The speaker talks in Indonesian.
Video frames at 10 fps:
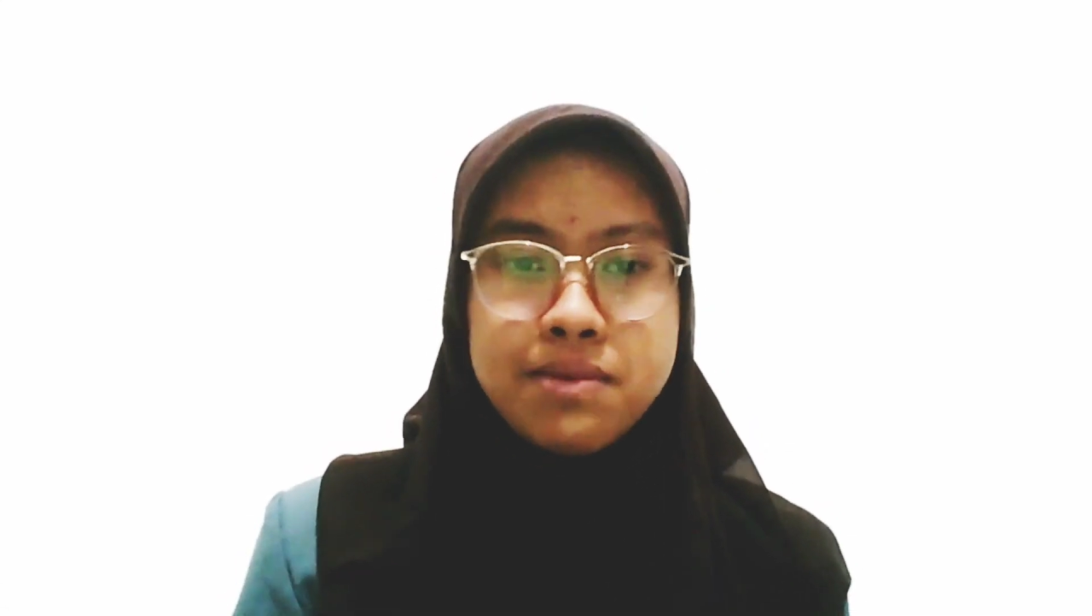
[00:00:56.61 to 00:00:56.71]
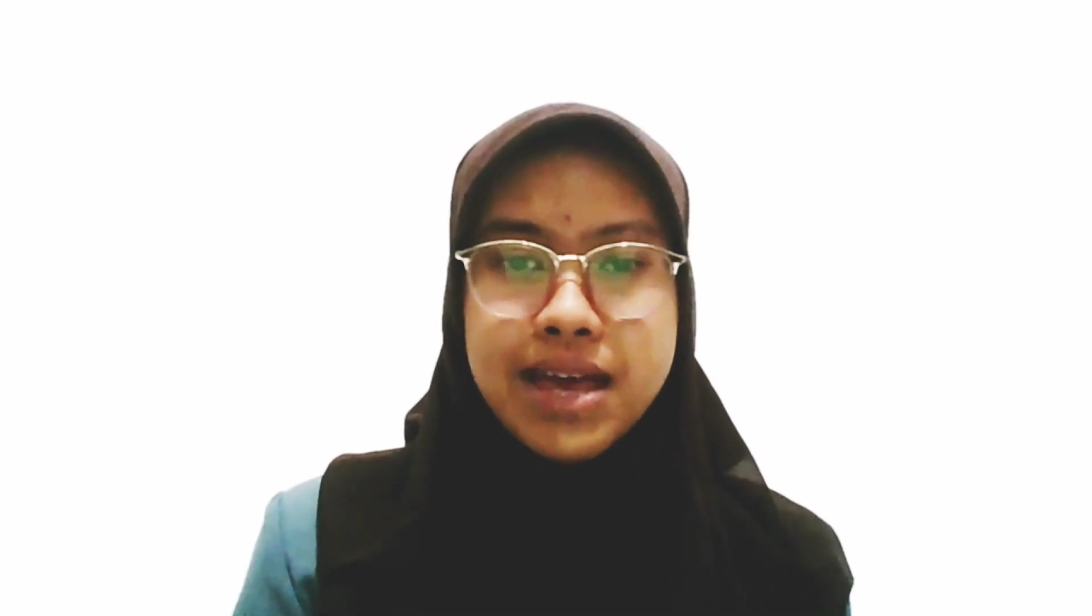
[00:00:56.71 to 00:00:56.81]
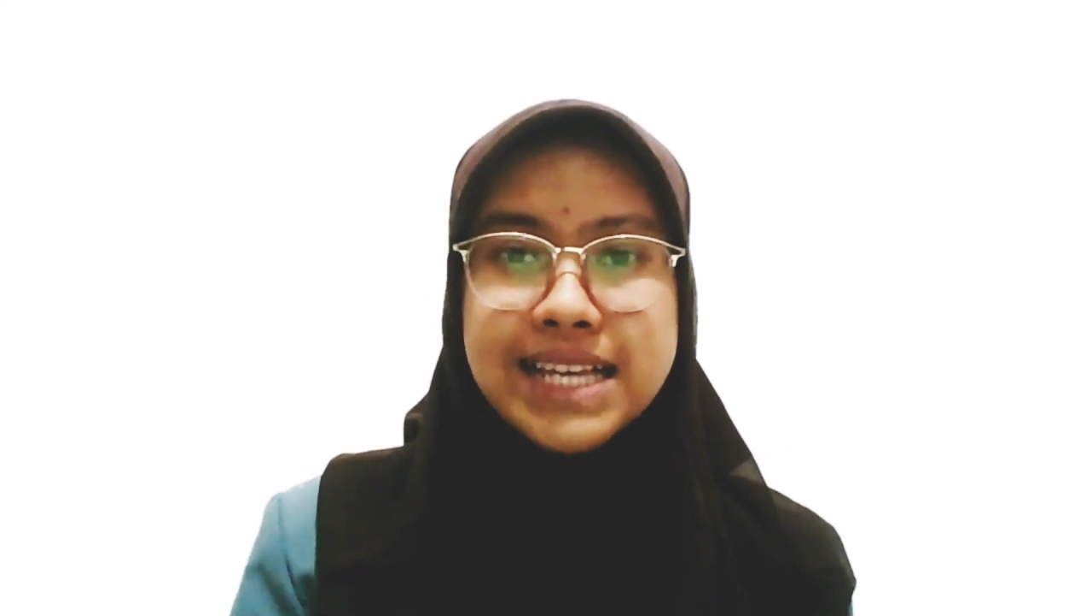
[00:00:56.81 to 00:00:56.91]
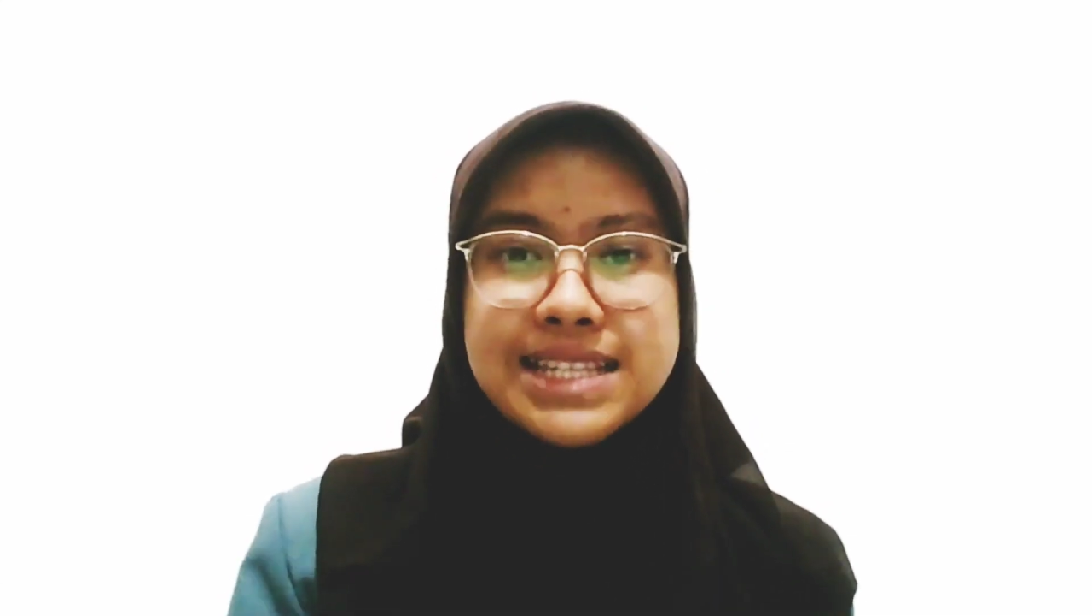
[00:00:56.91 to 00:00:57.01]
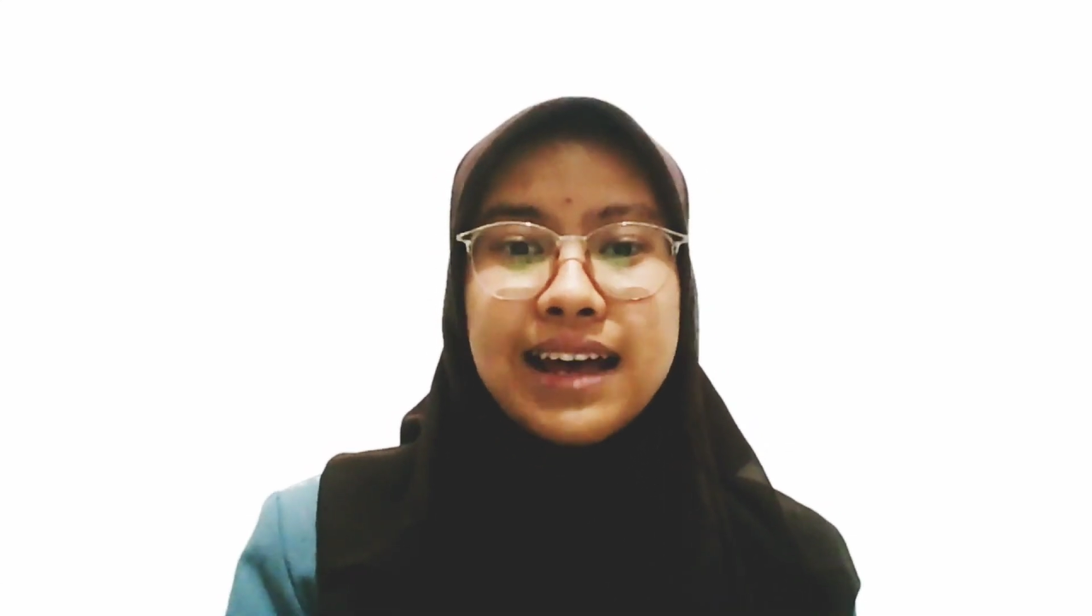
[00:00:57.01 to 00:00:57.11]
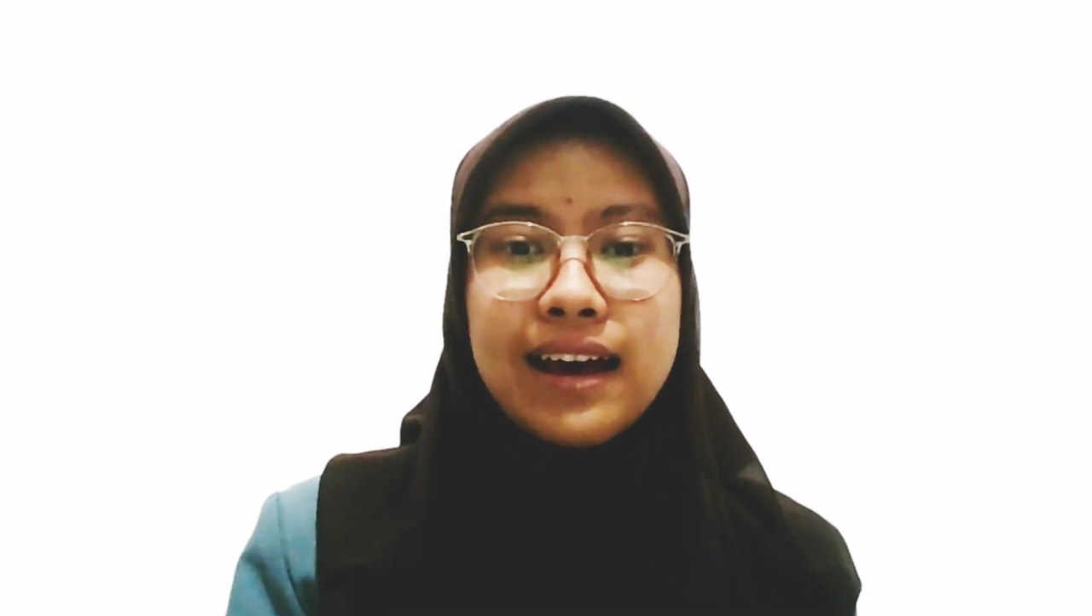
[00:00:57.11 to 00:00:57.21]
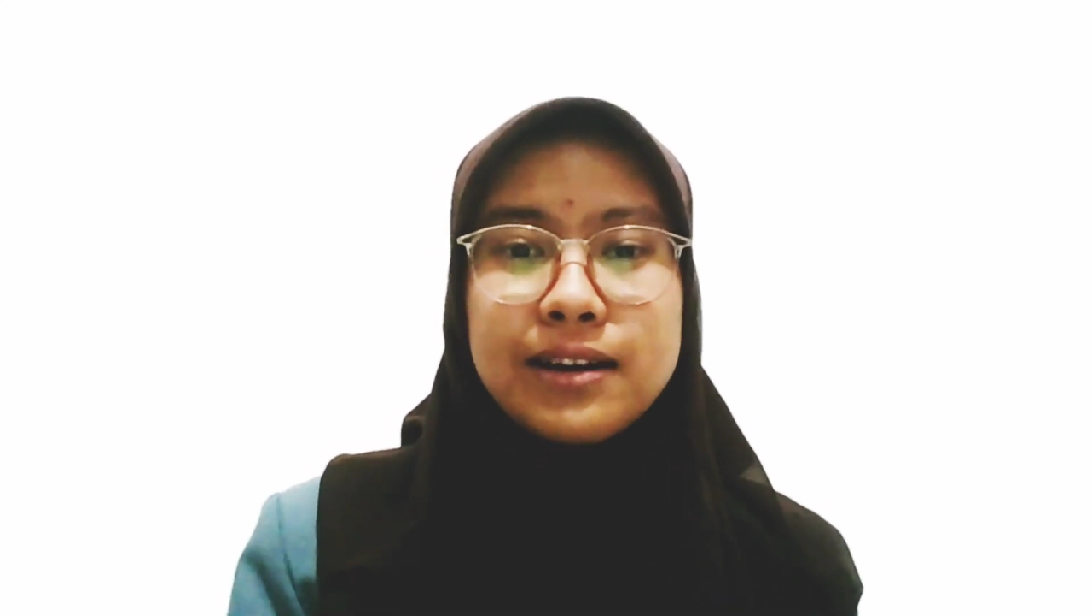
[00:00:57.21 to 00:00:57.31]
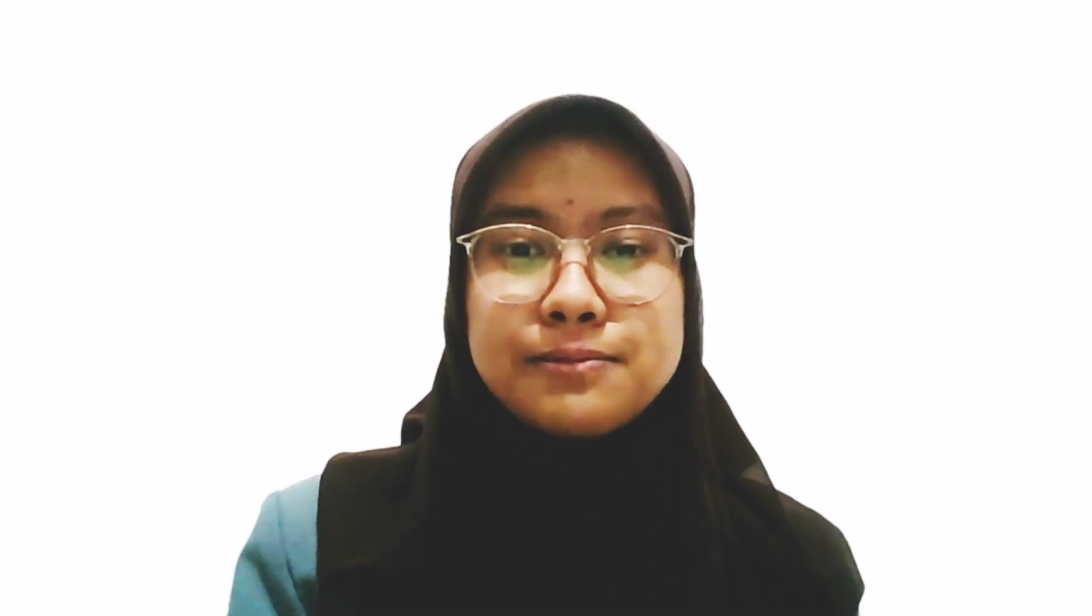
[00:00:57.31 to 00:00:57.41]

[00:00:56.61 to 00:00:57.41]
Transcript: biasa